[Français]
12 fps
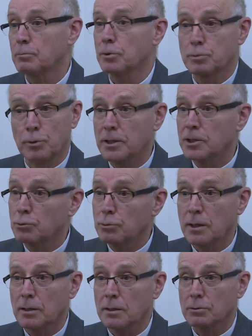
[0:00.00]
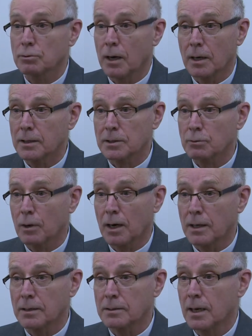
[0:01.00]
Moi, je me réjouis qu'ils soient, qu'ils soient
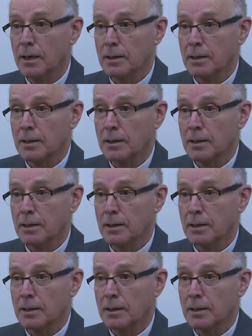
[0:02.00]
à l'aise.